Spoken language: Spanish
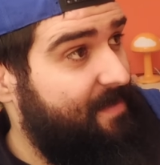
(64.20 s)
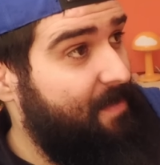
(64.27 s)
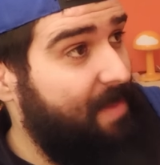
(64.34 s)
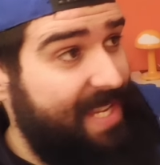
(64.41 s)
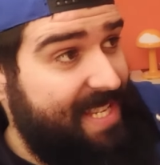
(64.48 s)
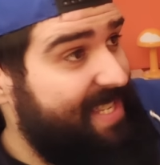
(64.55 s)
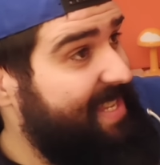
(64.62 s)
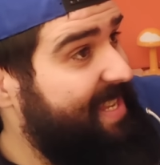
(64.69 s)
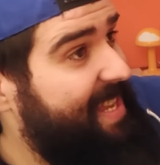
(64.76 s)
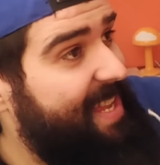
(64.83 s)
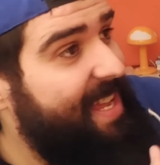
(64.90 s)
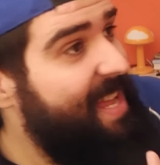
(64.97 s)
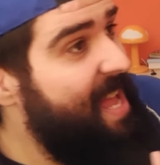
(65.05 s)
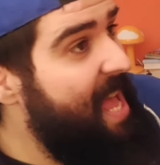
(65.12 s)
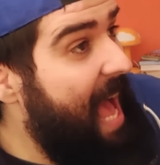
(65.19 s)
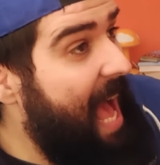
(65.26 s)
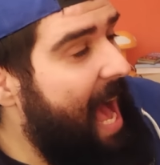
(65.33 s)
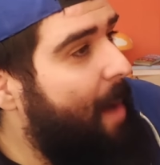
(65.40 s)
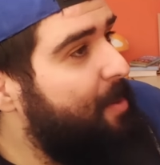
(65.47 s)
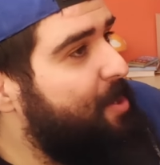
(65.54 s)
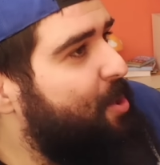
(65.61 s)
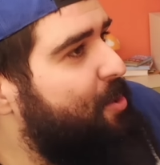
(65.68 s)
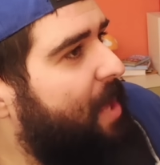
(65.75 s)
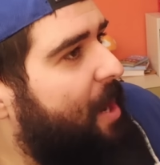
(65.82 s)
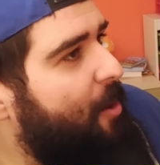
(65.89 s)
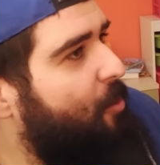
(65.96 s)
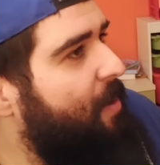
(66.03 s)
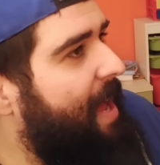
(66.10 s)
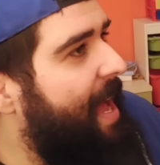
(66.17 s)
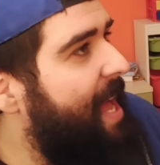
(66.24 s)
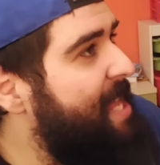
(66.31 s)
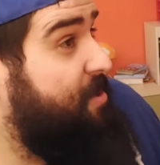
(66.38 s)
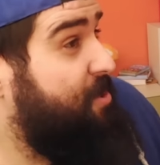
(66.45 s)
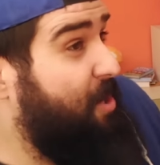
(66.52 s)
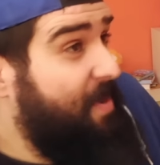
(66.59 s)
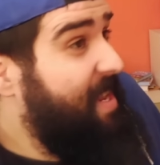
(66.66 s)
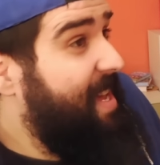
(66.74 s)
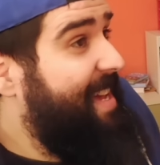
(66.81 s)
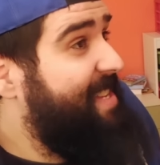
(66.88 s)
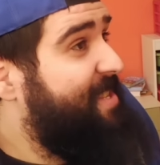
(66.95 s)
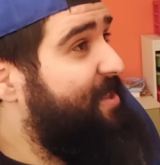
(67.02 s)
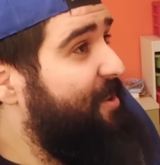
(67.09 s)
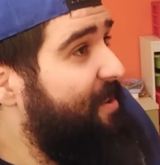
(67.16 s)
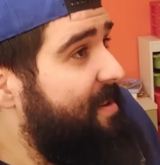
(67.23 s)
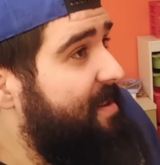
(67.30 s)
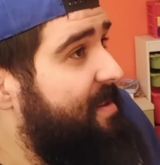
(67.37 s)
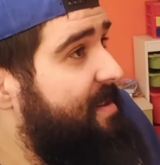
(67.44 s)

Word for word: ¿Veis? Absoluta locura. Yo miré esto